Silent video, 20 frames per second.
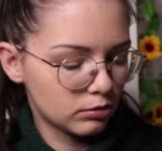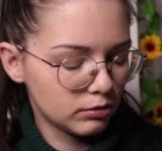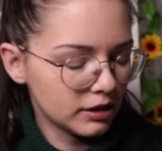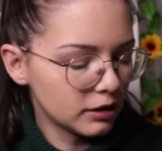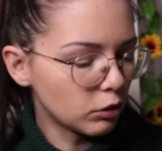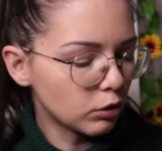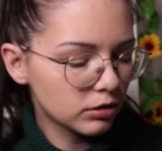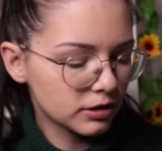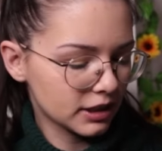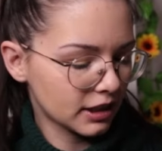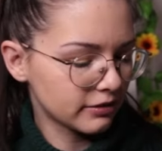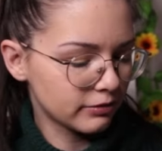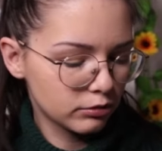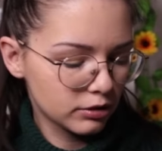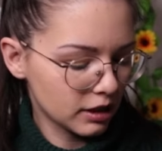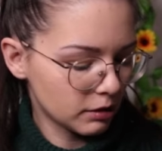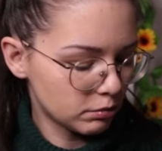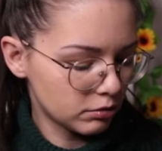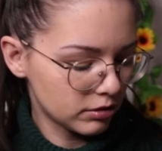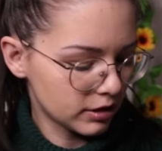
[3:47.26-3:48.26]
Je n'ai aucun
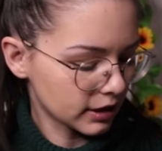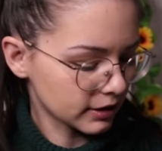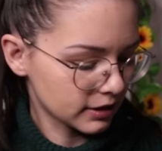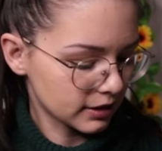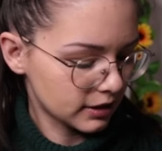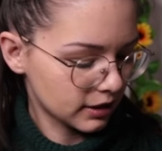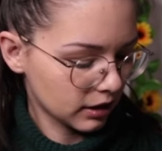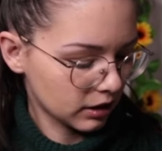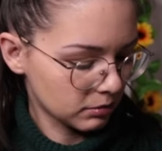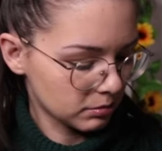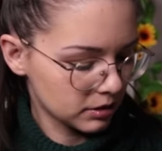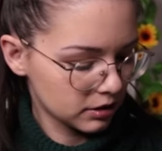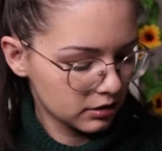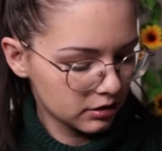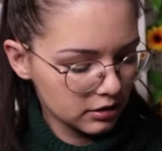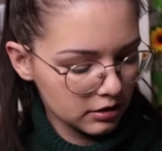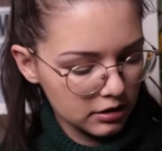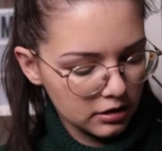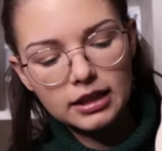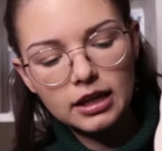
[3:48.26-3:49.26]
vocabulaire, c'est terrible.
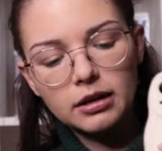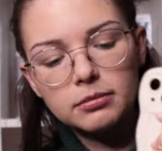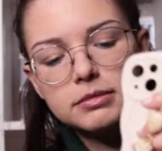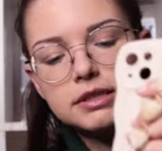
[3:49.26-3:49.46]
Il y a